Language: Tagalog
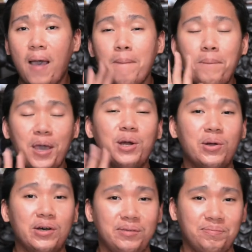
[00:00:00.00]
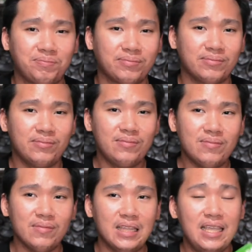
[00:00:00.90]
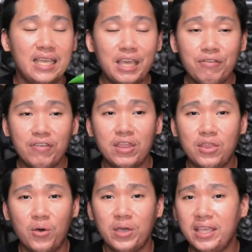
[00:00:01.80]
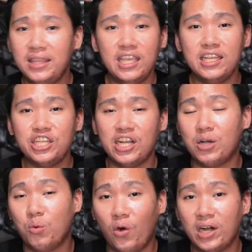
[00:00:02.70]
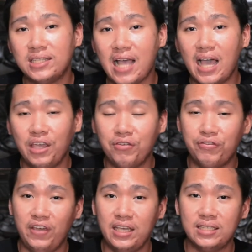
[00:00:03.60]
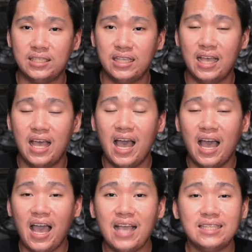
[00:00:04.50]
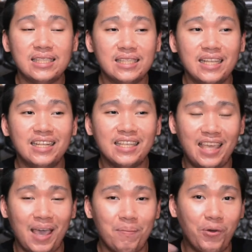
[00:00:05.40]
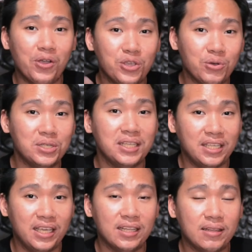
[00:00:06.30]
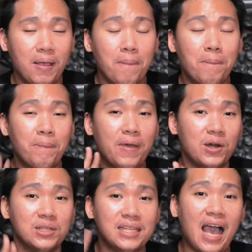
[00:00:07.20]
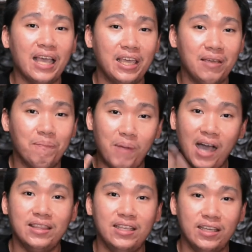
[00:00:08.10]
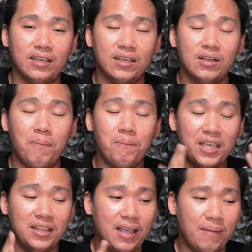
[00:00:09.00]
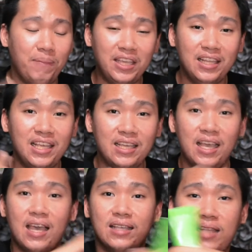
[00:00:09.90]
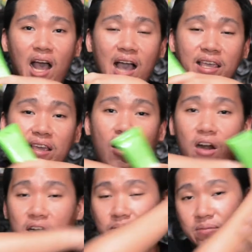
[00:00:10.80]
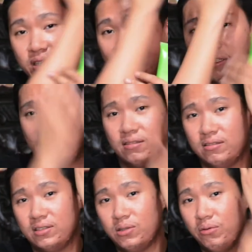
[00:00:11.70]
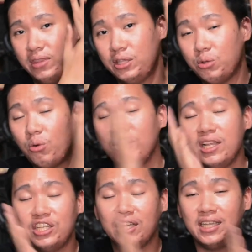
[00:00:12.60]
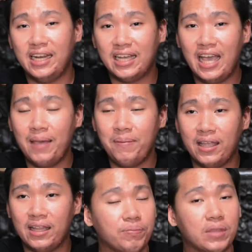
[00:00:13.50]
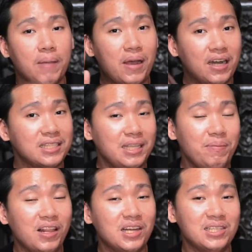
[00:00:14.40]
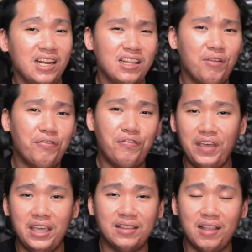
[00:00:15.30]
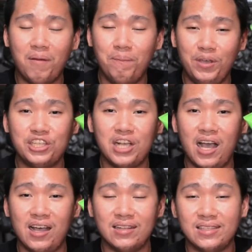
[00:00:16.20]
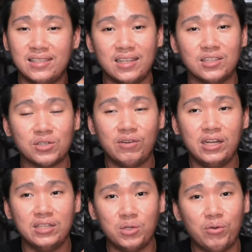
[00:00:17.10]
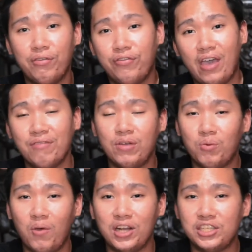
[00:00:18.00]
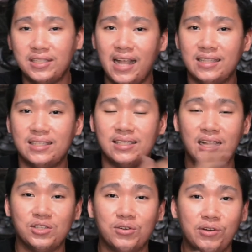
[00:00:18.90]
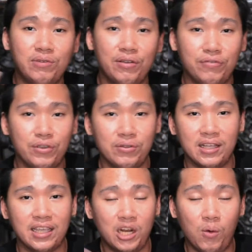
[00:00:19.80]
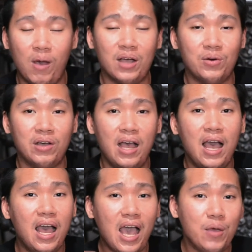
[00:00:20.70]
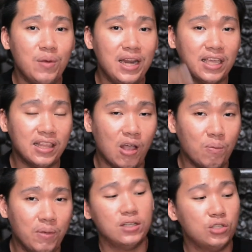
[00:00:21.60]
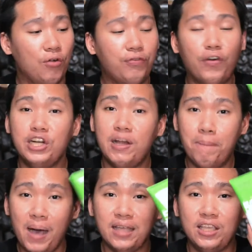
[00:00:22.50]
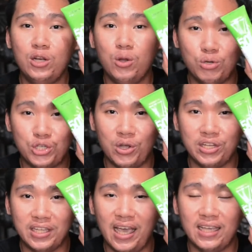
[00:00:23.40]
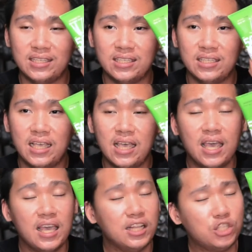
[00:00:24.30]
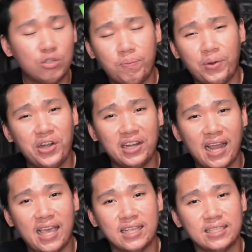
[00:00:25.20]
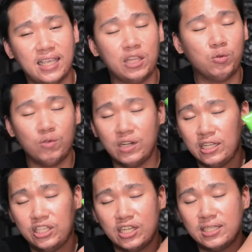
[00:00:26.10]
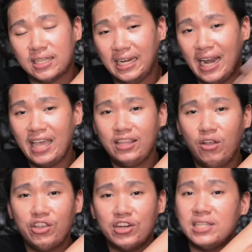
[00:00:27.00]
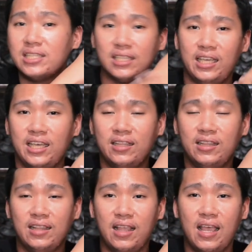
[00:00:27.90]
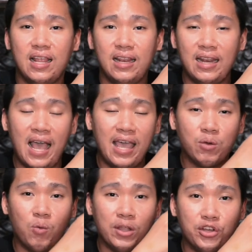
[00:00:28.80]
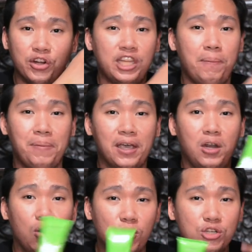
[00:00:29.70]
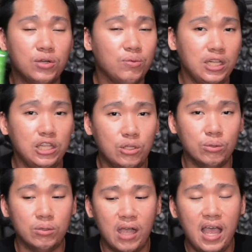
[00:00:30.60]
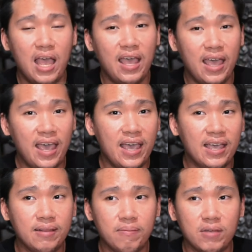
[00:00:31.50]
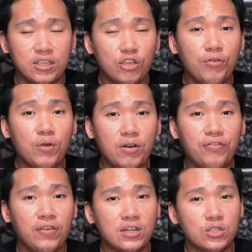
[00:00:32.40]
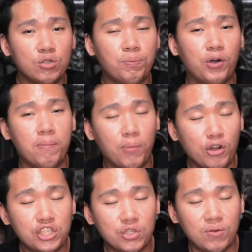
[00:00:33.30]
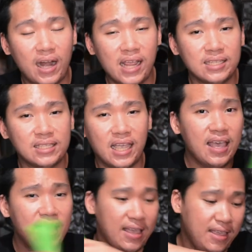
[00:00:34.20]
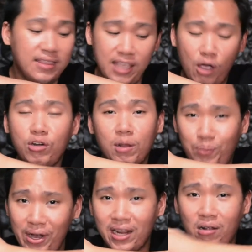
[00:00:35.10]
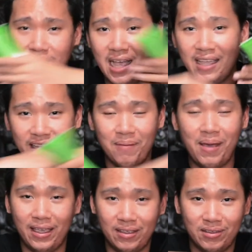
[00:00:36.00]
Pero, even though hindi siya nag-work sa aking face, I still kept on using it pero sa aking body. Main, mainly sa aking arms. So dito ko na siya ginagamit parang similar sila ng fate ng Beach Hut sunscreen. So if you haven't watched that sunscreen review na ginawa ko, I will link it down below. So for the body lotion, guys, it's super nice. It will just glide on your skin like what your typical lotion will do. And you will feel super moisturized hindi ako nag-breakout sa aking kamay.